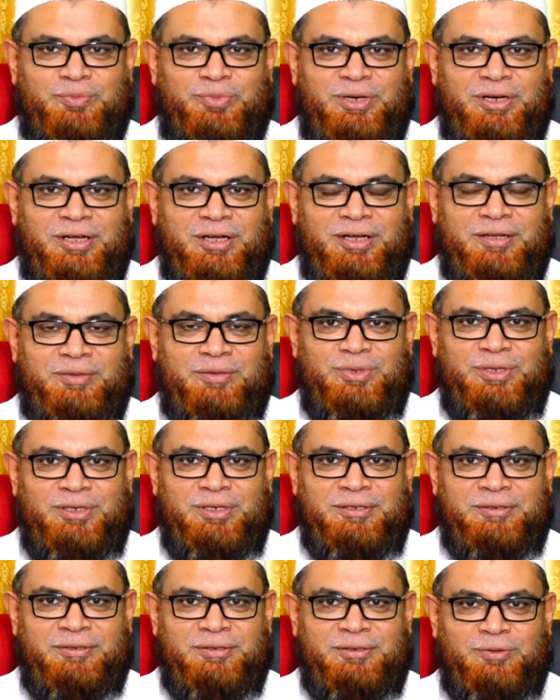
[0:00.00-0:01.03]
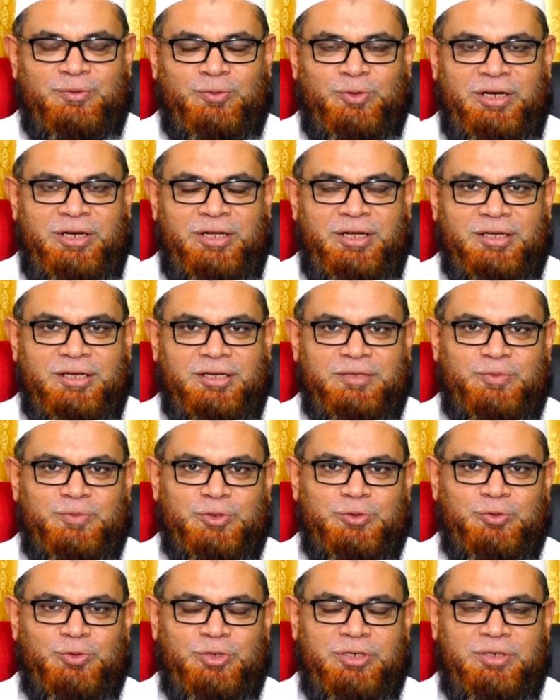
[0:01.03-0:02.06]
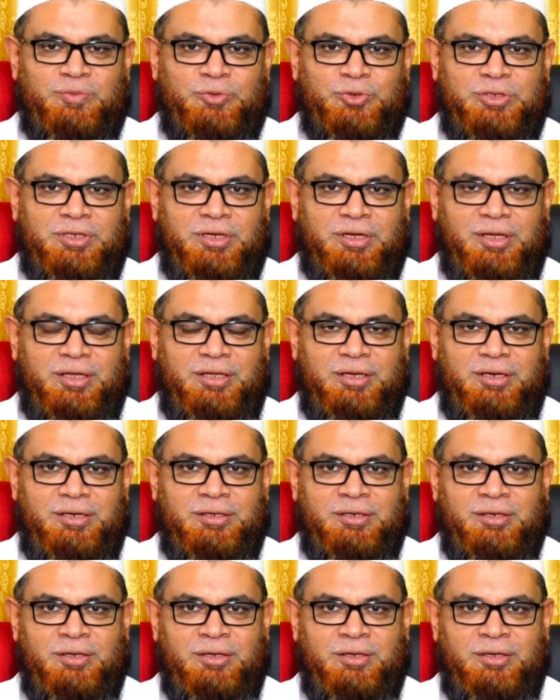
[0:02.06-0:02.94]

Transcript: رب العالمين والعاقبة للمتقين